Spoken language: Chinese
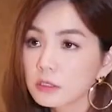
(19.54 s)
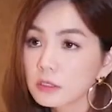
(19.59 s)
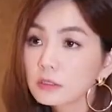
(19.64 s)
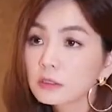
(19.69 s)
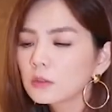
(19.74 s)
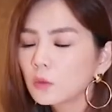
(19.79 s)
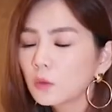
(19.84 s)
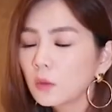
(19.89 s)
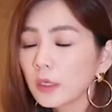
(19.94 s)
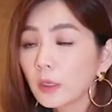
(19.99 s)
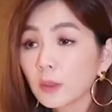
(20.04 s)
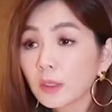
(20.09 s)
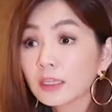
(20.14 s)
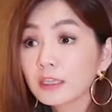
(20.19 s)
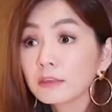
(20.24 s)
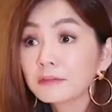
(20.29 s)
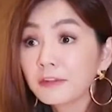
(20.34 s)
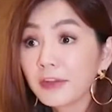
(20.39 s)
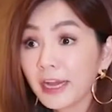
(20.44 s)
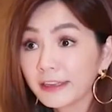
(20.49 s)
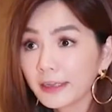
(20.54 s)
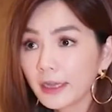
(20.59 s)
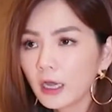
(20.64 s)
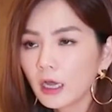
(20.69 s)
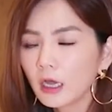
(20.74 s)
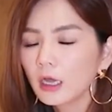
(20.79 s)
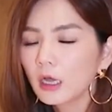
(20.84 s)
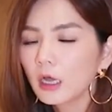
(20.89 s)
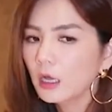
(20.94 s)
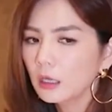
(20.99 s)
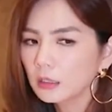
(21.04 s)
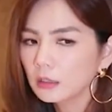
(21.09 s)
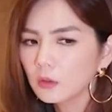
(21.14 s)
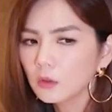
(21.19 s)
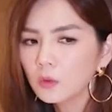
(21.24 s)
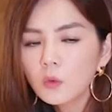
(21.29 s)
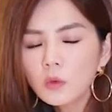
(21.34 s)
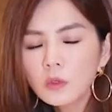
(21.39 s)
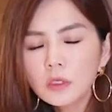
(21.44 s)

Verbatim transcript: 还因为在做梦时梦见对方，